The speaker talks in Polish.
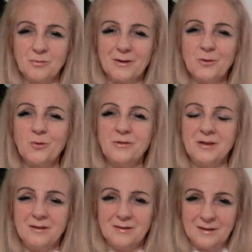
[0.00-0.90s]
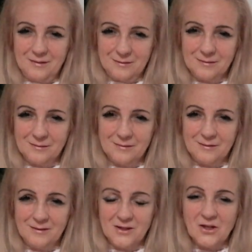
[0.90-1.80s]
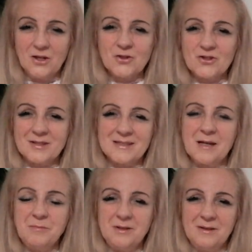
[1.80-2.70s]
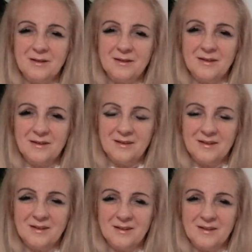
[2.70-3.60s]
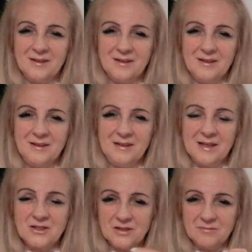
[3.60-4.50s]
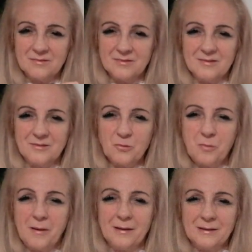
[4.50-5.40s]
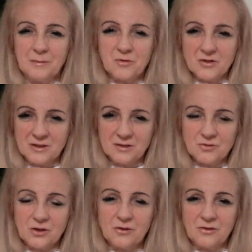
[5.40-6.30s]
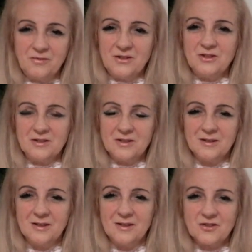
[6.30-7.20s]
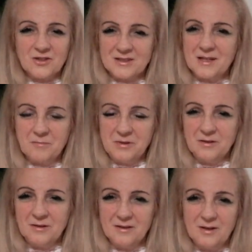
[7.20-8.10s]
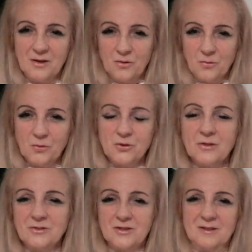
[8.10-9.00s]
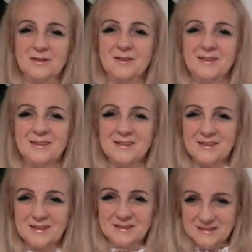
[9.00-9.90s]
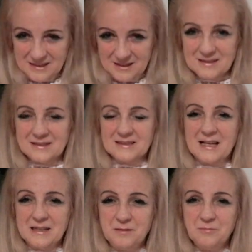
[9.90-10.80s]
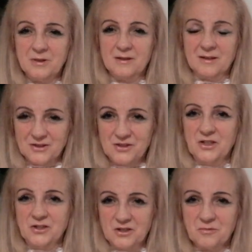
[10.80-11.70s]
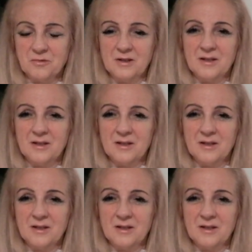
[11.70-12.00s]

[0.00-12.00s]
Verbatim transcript: łagodniej, tak? Czasami, jak się upada, można się czego chwycić, czasami usiąść, za, zanim gdzieś się